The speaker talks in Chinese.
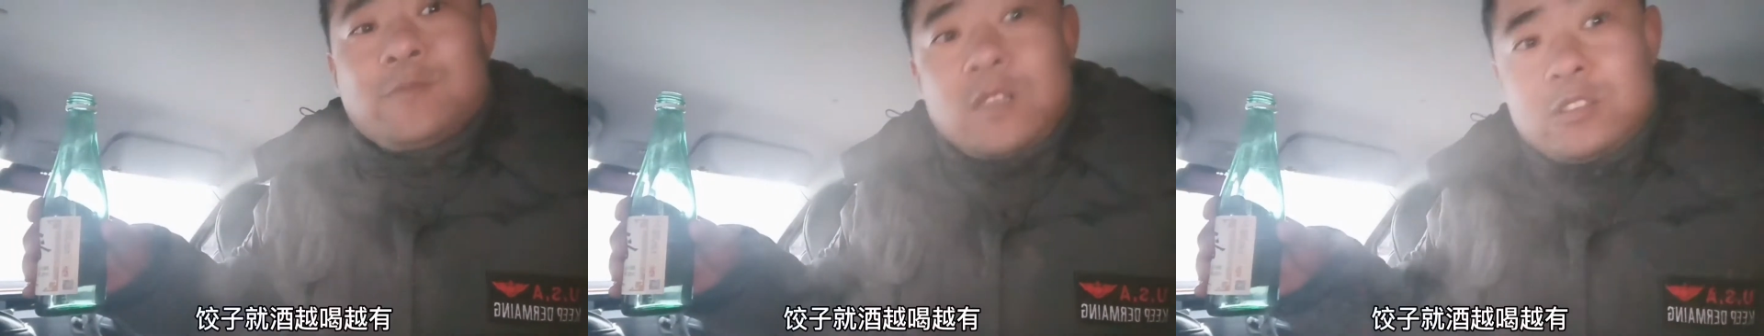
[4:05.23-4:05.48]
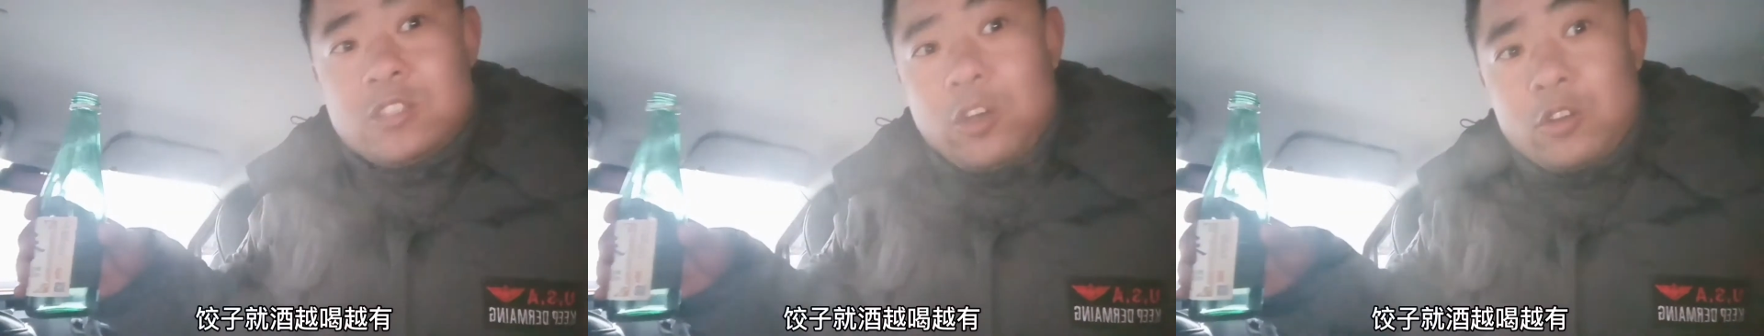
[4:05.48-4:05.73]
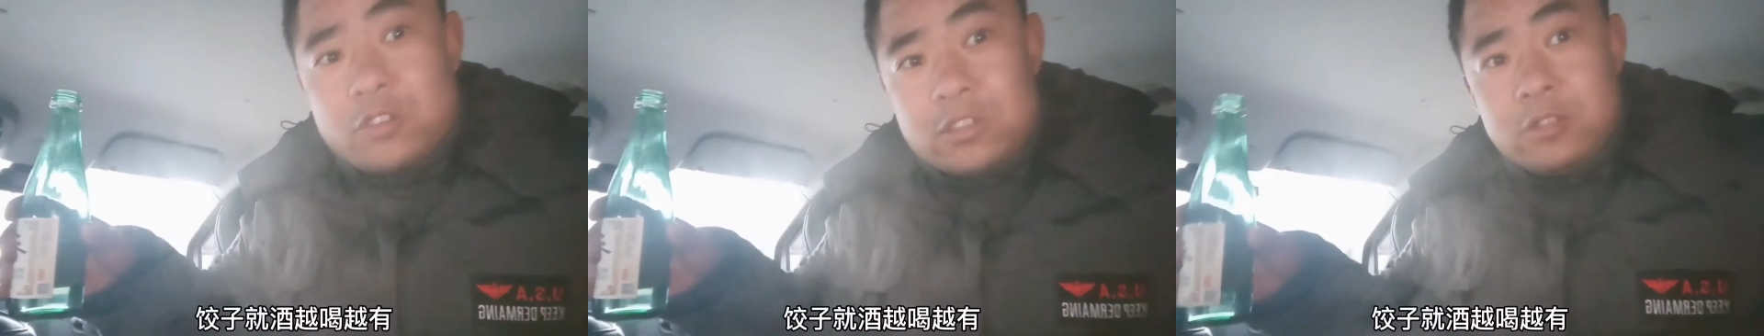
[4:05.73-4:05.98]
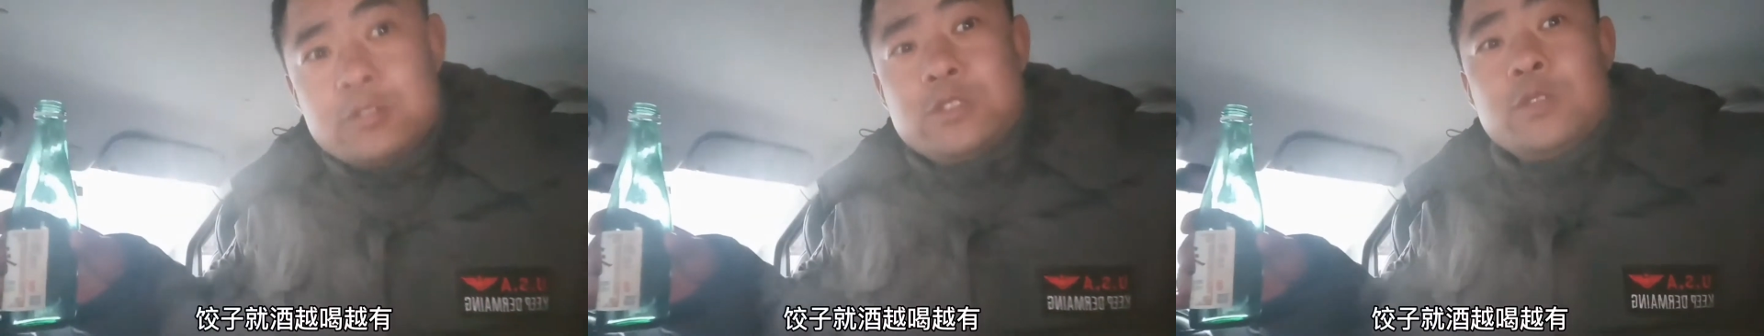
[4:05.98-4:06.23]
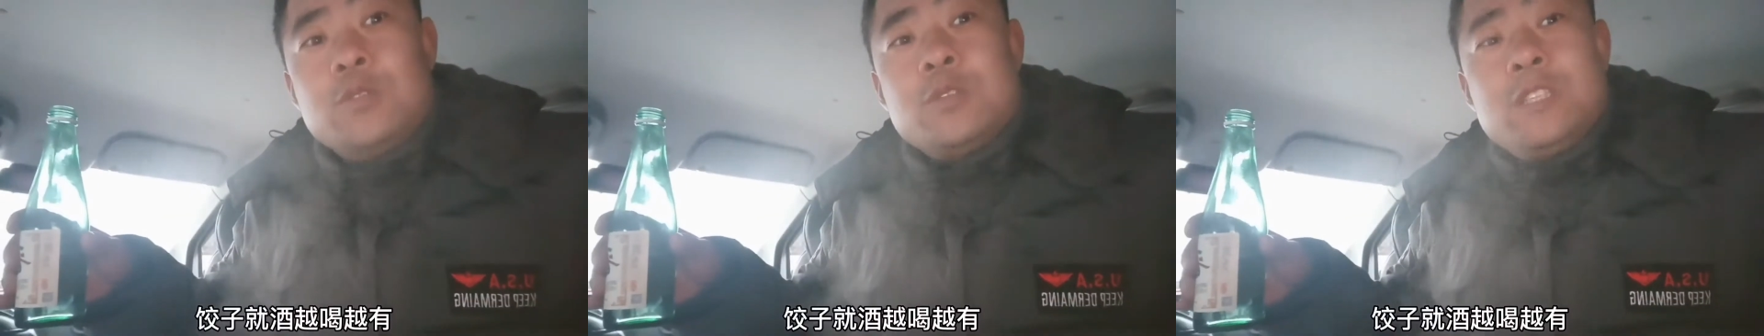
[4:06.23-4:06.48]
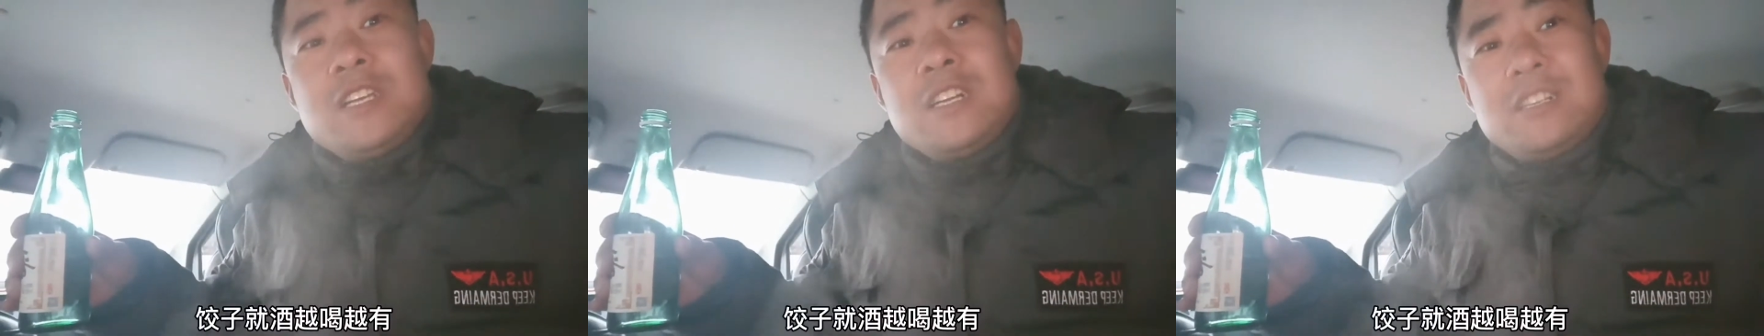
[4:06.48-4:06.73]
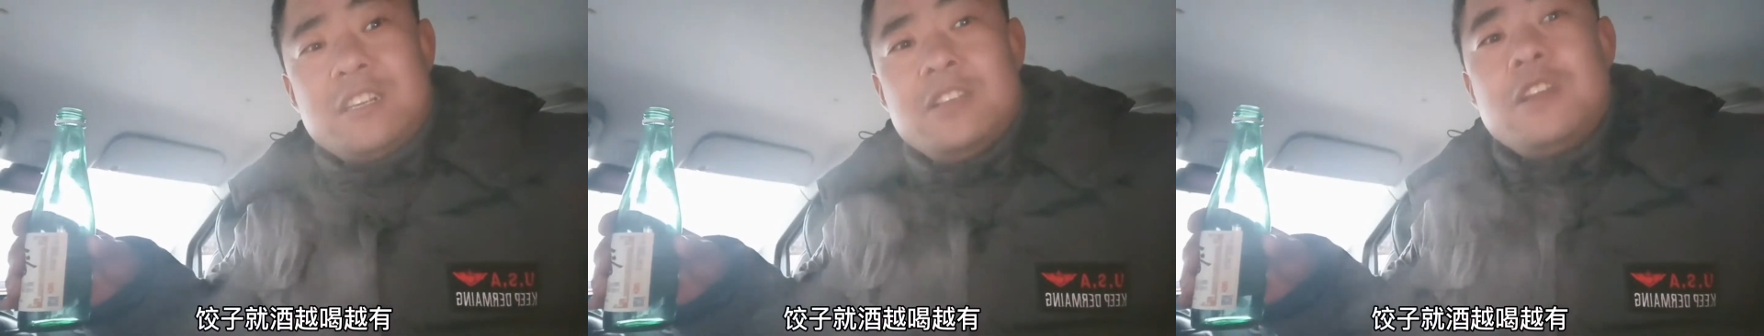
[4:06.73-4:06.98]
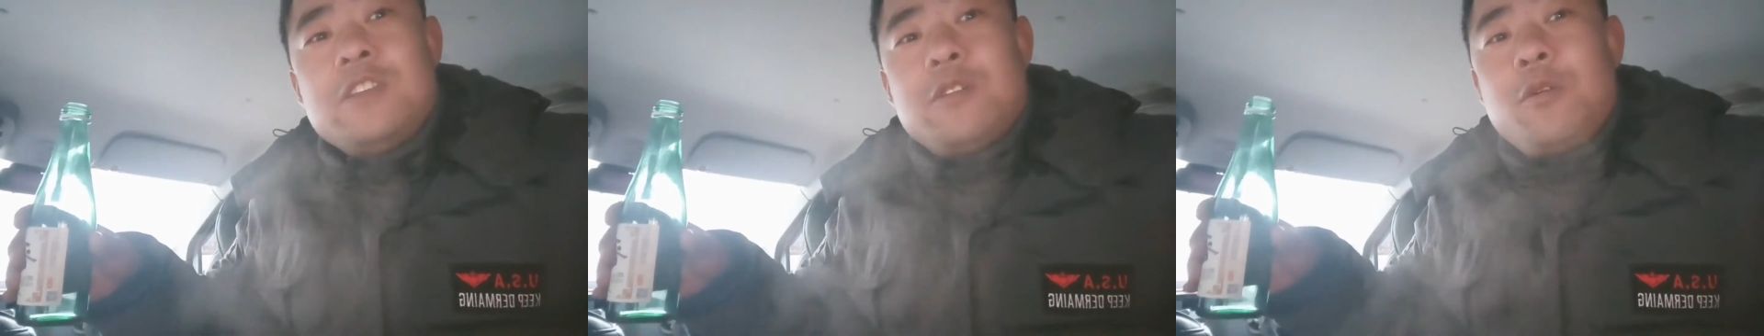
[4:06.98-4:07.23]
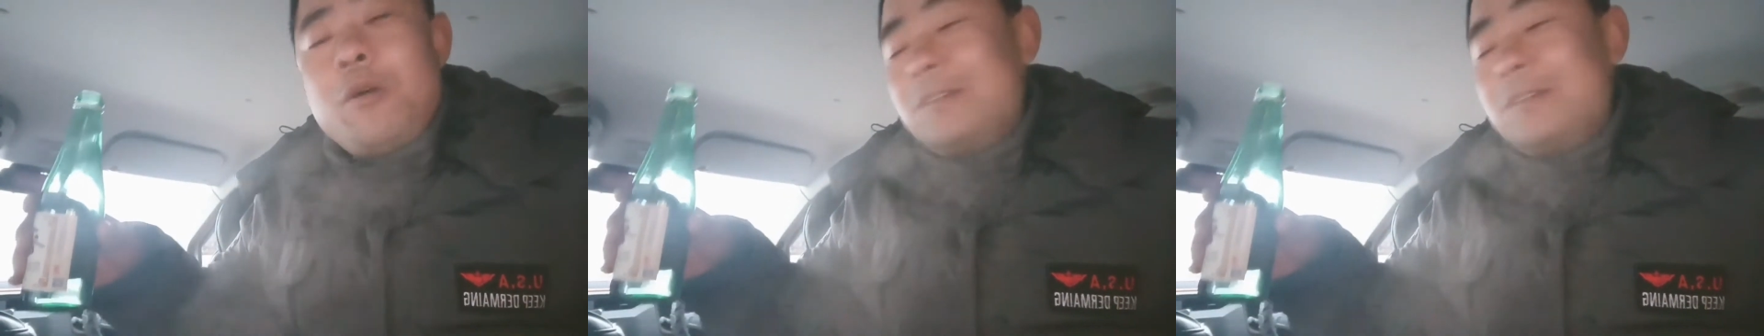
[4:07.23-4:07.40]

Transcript: 饺子就酒，越喝越有。